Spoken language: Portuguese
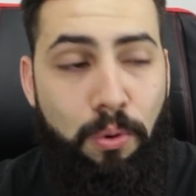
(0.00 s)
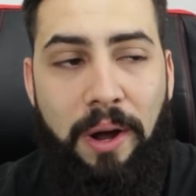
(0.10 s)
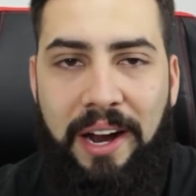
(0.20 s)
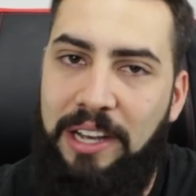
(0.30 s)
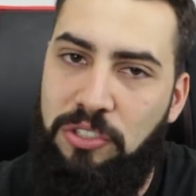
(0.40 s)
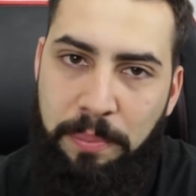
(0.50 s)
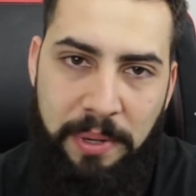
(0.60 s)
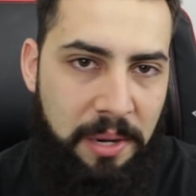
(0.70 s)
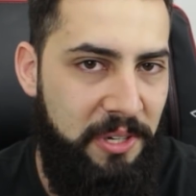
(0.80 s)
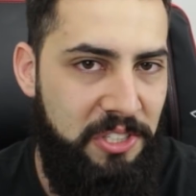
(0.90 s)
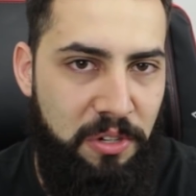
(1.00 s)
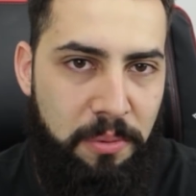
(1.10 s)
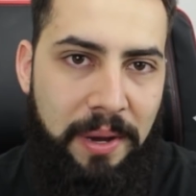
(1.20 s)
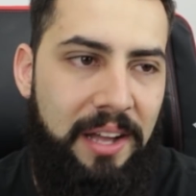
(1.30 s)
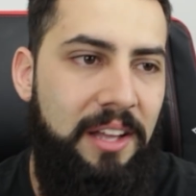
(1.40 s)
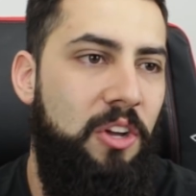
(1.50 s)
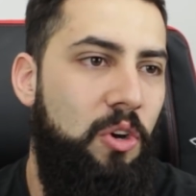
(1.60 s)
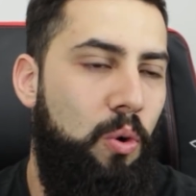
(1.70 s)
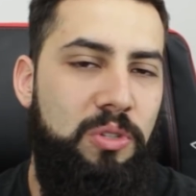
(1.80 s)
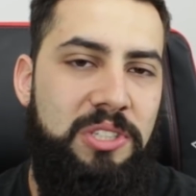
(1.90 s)
ou agarrar sua perna para te derrubar,
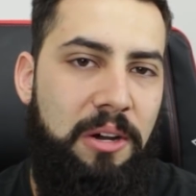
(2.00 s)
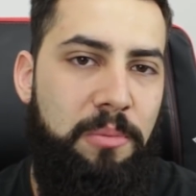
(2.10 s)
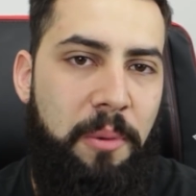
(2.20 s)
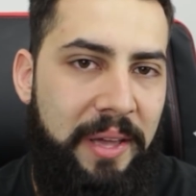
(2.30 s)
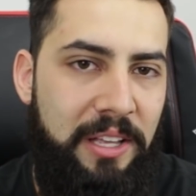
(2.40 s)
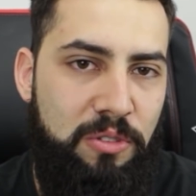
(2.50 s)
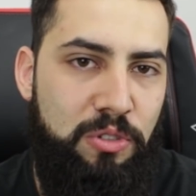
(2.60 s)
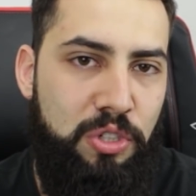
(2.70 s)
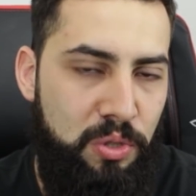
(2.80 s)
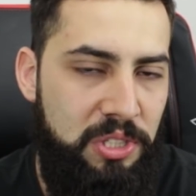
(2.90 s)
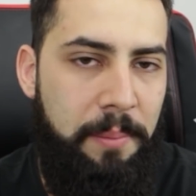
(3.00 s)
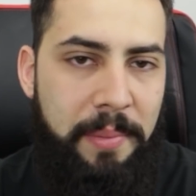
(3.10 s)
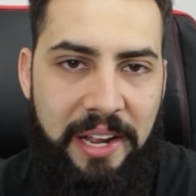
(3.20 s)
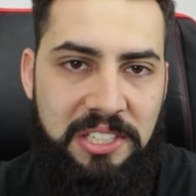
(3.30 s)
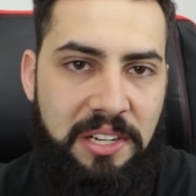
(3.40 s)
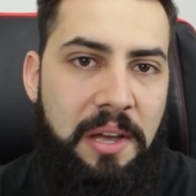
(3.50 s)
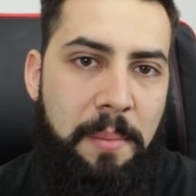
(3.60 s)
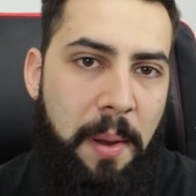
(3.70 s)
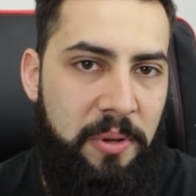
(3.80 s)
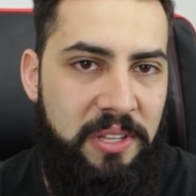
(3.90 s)
ou usar o momento do chute, a brecha,
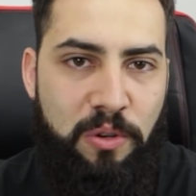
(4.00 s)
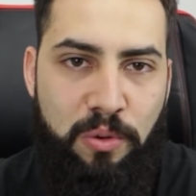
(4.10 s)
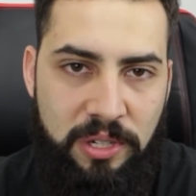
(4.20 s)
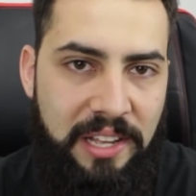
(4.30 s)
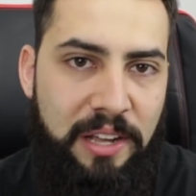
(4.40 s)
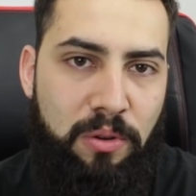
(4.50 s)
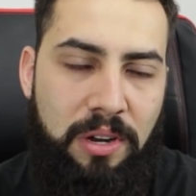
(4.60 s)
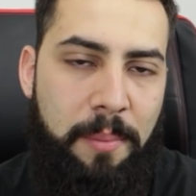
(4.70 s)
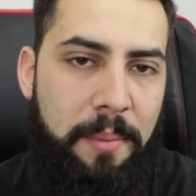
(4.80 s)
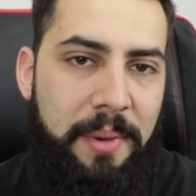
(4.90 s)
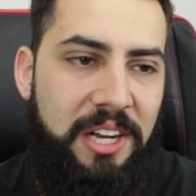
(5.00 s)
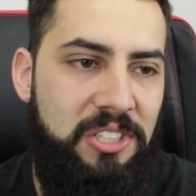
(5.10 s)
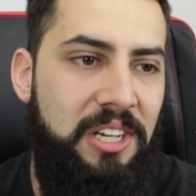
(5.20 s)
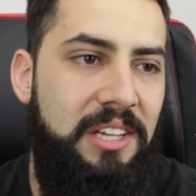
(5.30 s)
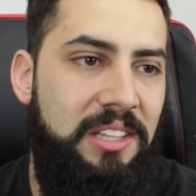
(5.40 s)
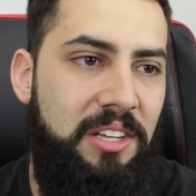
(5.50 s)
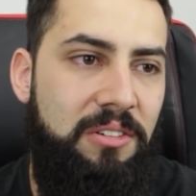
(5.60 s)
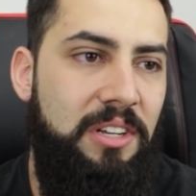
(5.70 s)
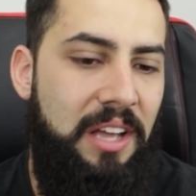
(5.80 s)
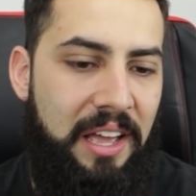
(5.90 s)
para poder encurtar e colocar para baixo.
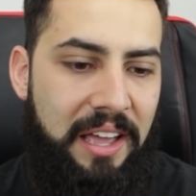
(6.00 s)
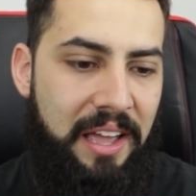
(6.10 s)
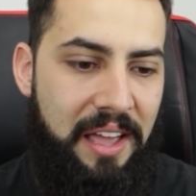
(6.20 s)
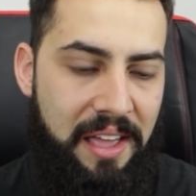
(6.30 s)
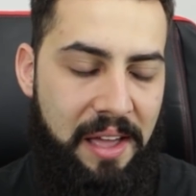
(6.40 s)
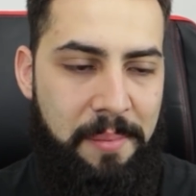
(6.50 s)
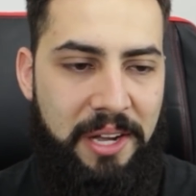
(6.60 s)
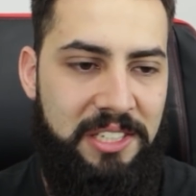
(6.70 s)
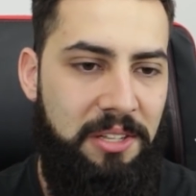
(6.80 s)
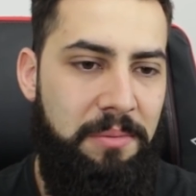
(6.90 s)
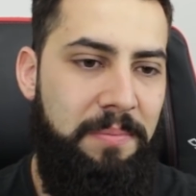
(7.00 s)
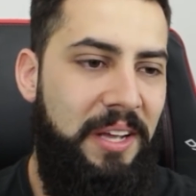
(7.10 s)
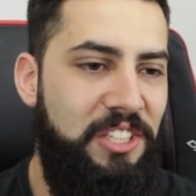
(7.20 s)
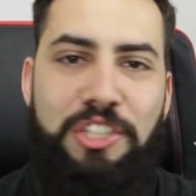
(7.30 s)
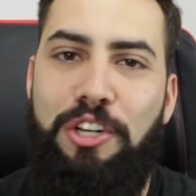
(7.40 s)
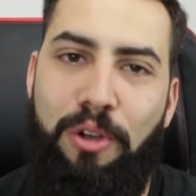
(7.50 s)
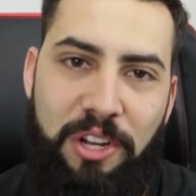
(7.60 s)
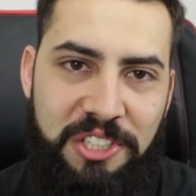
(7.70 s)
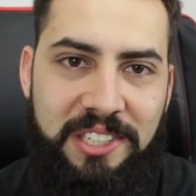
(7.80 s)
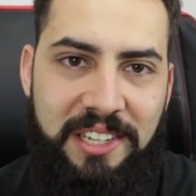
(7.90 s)
Então é, é, uma questão mais de
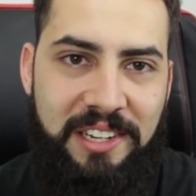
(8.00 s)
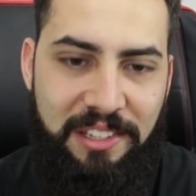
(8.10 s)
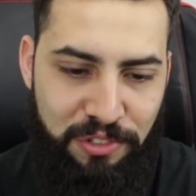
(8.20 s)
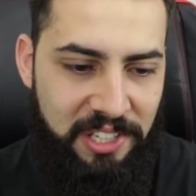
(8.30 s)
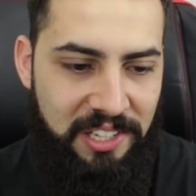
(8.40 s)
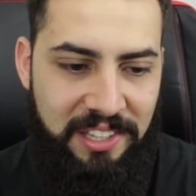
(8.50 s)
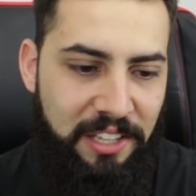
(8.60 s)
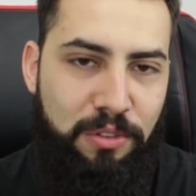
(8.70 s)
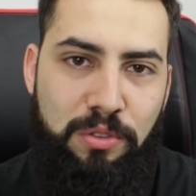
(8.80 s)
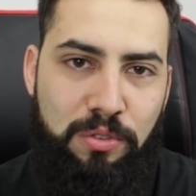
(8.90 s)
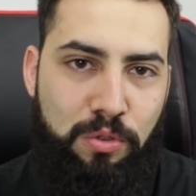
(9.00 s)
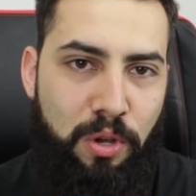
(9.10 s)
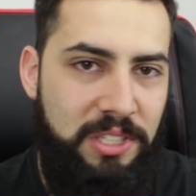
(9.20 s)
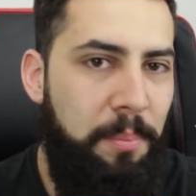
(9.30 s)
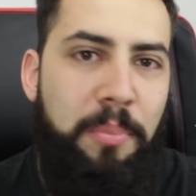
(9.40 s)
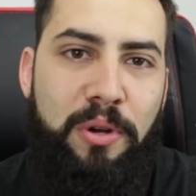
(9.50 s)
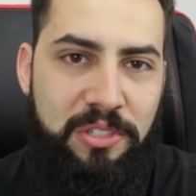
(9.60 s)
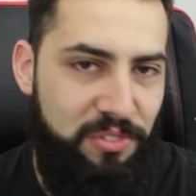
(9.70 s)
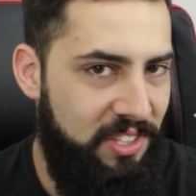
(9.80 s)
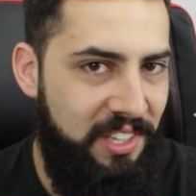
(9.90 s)
lógica, né? Você tem dois
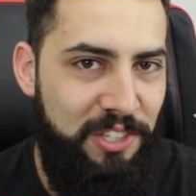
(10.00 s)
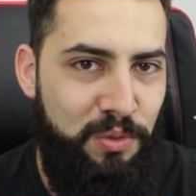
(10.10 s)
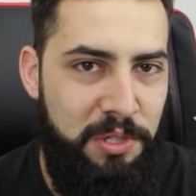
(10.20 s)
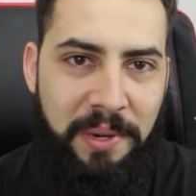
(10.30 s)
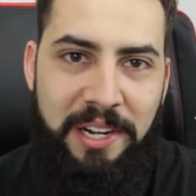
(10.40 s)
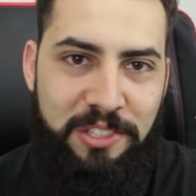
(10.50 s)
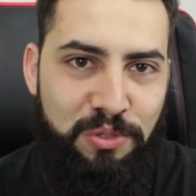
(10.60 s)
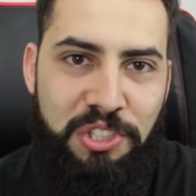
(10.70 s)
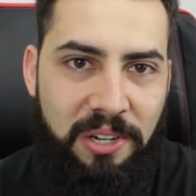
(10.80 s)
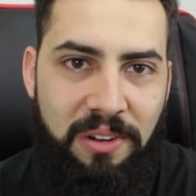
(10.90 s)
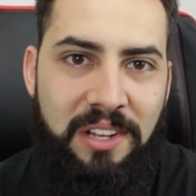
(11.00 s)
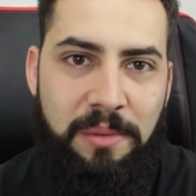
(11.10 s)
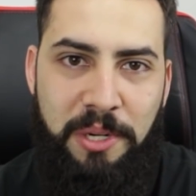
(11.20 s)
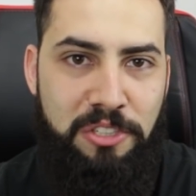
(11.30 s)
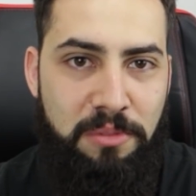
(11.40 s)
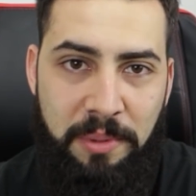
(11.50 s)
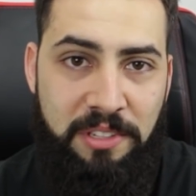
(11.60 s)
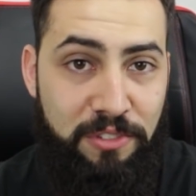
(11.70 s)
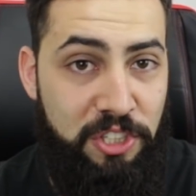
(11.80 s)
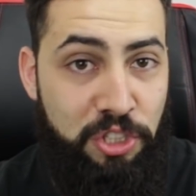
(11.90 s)
apoios, você tem as duas pernas no chão. A partir do
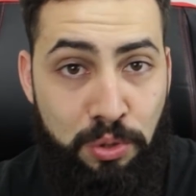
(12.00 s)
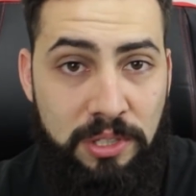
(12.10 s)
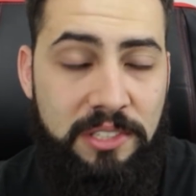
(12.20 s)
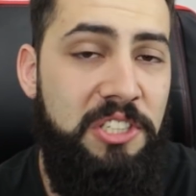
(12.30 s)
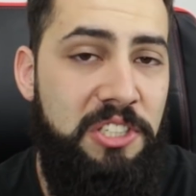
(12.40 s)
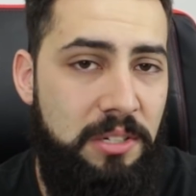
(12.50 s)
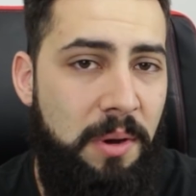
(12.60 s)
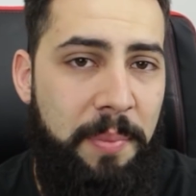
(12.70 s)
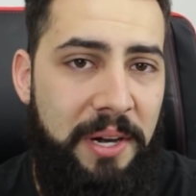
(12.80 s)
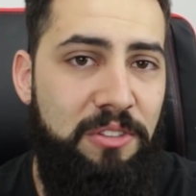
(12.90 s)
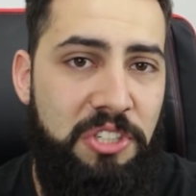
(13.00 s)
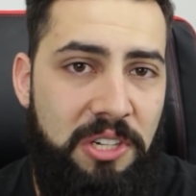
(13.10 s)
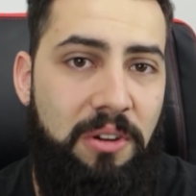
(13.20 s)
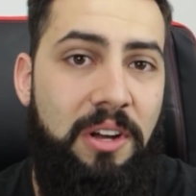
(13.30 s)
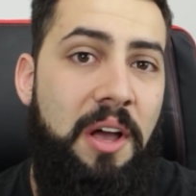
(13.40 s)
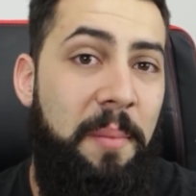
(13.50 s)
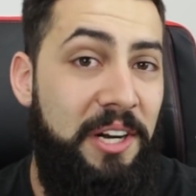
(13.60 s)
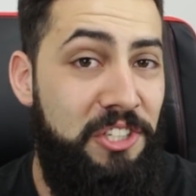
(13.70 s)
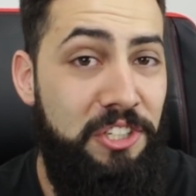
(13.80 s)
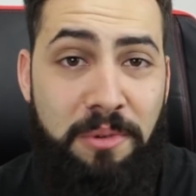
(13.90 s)
momento que você chuta, você tira uma perna do chão. A
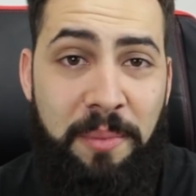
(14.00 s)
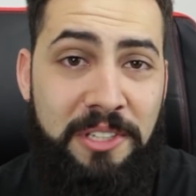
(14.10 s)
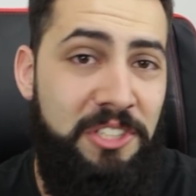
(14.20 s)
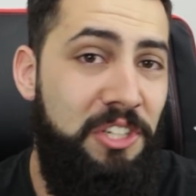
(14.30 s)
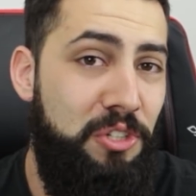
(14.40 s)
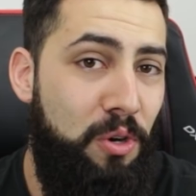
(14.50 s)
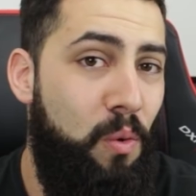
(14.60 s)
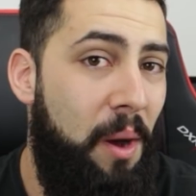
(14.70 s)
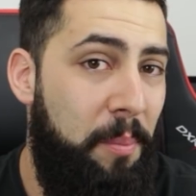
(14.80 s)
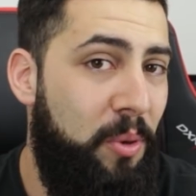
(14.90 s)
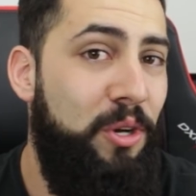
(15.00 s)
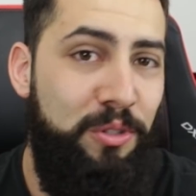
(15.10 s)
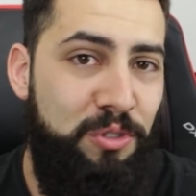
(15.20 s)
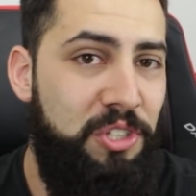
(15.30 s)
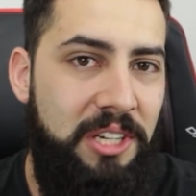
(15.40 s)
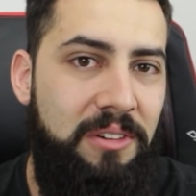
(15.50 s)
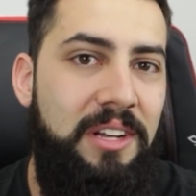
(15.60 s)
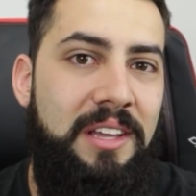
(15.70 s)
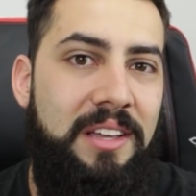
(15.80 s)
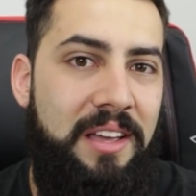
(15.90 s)
partir do momento que você tirou um apoio do chão,
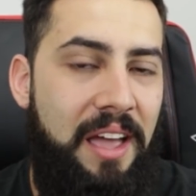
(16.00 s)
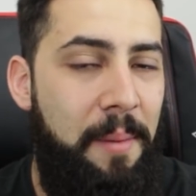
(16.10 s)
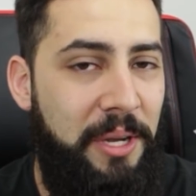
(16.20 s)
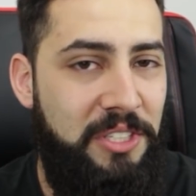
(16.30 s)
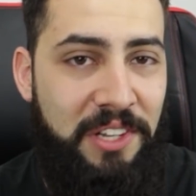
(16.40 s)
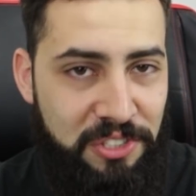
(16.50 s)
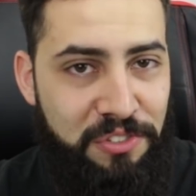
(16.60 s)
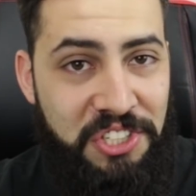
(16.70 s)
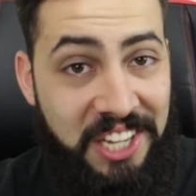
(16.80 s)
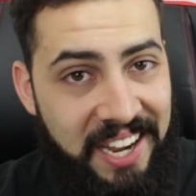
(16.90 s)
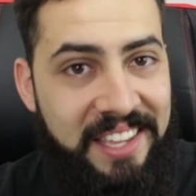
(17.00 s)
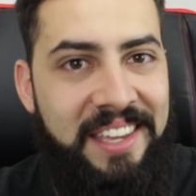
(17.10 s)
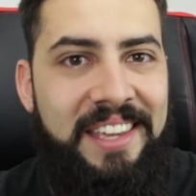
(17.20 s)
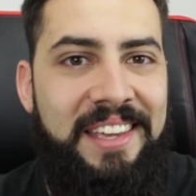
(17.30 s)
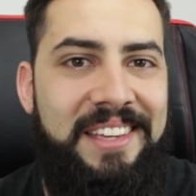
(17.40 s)
é mais fácil de você cair.